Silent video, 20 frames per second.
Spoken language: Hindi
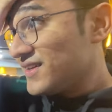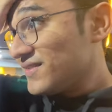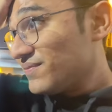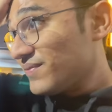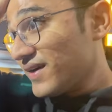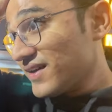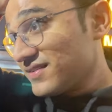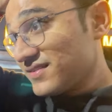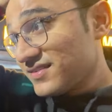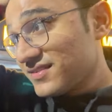
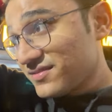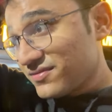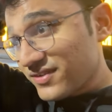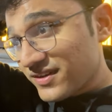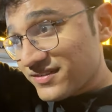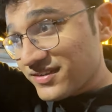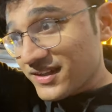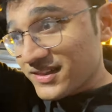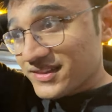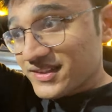बस फिर
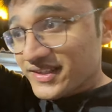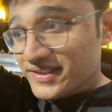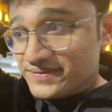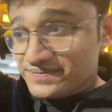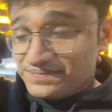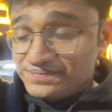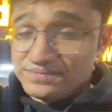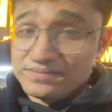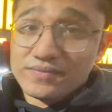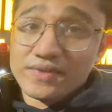चलते
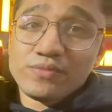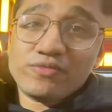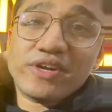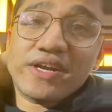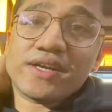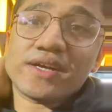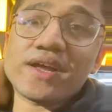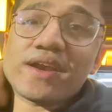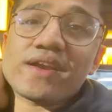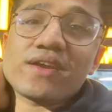हैं
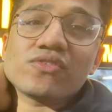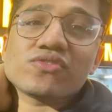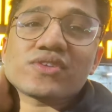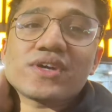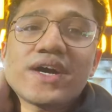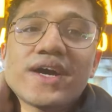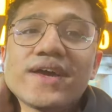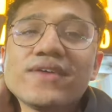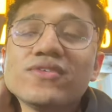वेट कर रहे हैं उसका आए